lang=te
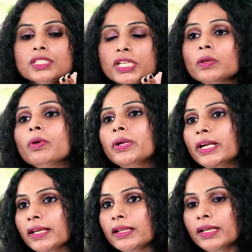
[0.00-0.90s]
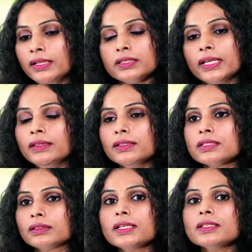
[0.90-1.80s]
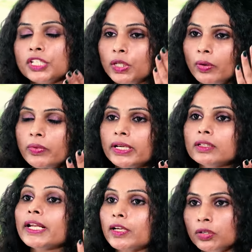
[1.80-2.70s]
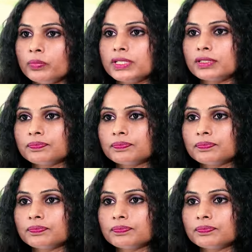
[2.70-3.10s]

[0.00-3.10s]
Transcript: చంద్రబాబు నాయుడు గారు ఏం ఏం తెలుసు అంటే చంద్రబాబు నాయుడు గారు ఎకానమిస్ట్